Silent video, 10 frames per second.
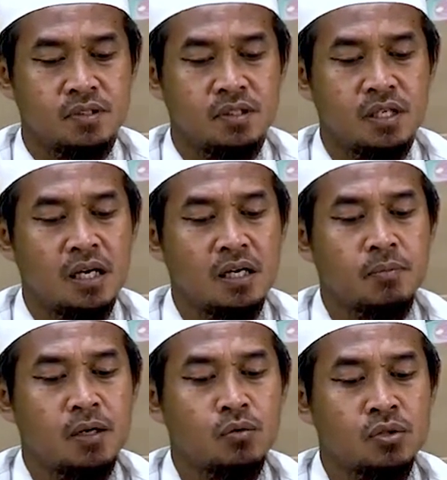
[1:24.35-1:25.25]
dari
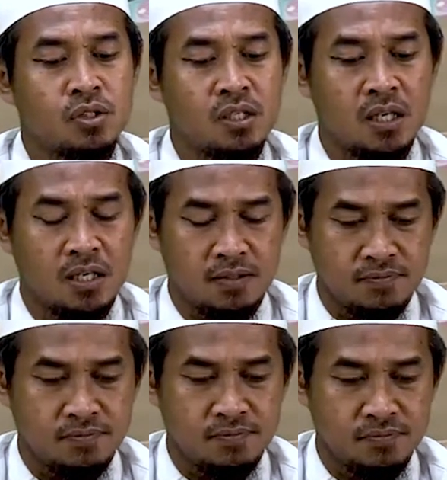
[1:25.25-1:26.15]
manusia
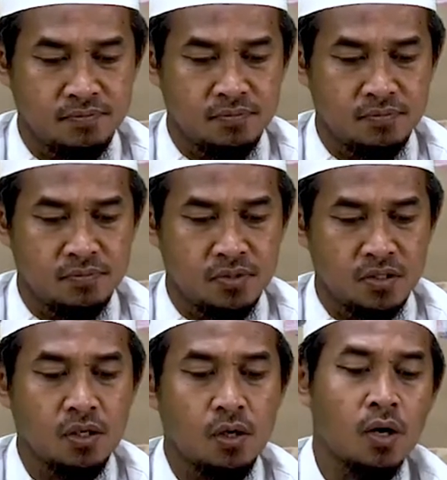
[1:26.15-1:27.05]

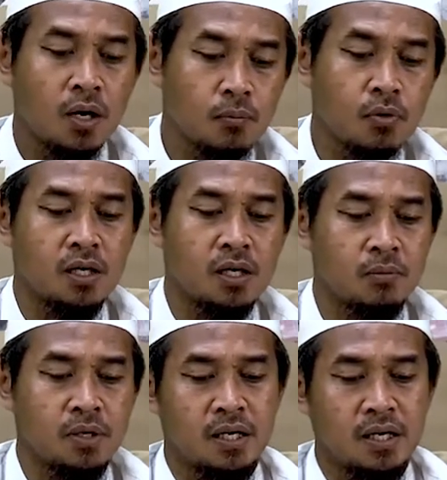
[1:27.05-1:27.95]
seorang pun dari
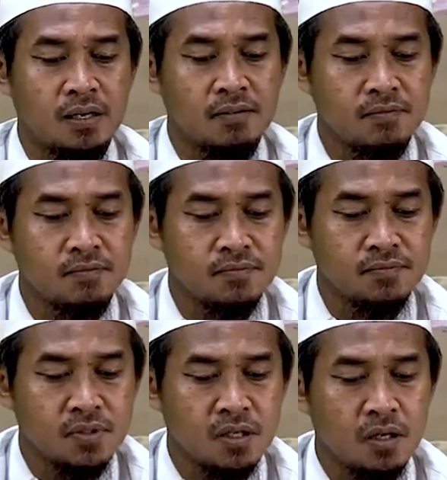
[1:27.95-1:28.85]
mereka,
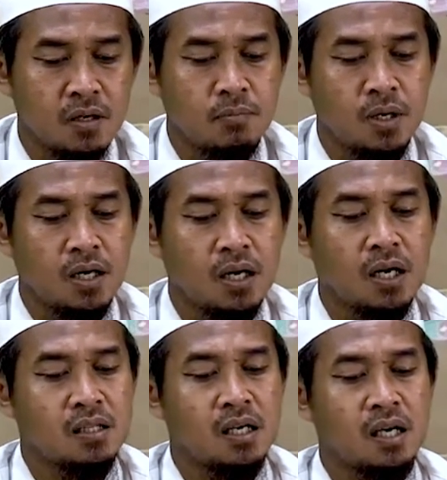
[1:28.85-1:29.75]

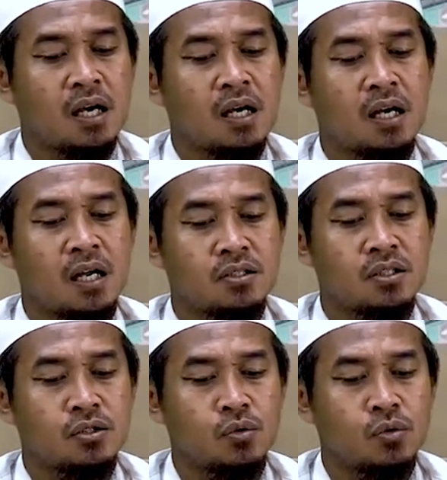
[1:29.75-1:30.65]
maka katakanlah
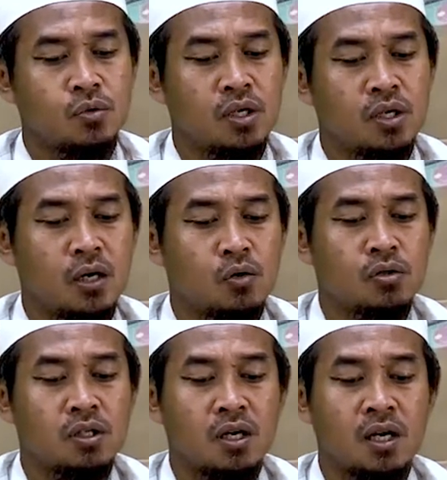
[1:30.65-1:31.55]
sesungguhnya
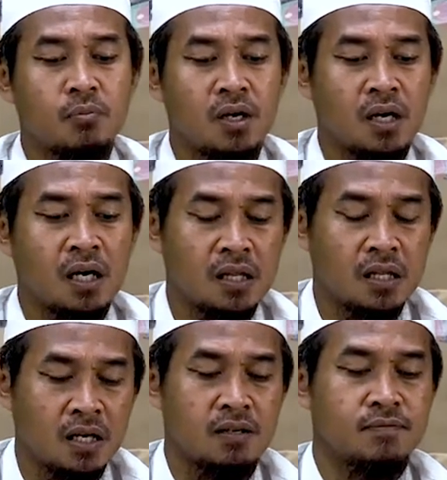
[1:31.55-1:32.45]
aku telah
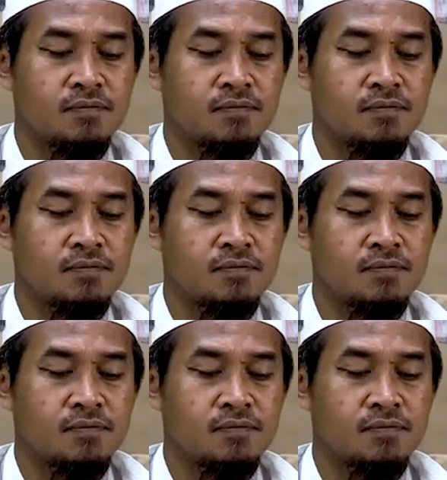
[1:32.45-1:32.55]
bernadar